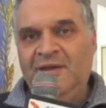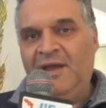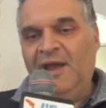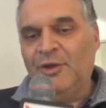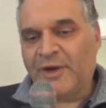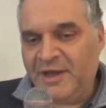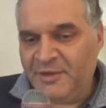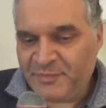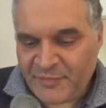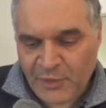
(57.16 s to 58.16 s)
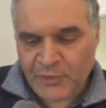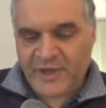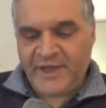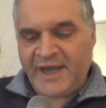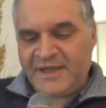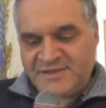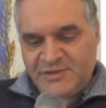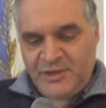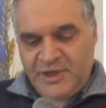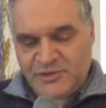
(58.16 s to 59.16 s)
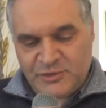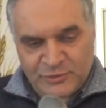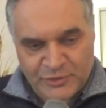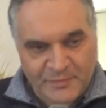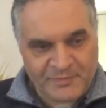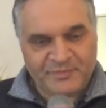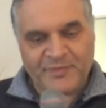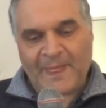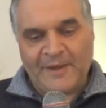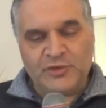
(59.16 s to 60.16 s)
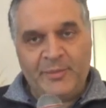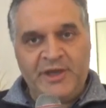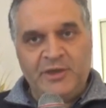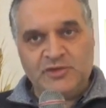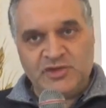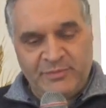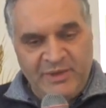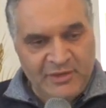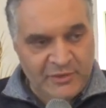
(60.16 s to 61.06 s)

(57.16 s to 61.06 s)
Allora, io ringrazio innanzitutto Domenico Cerbino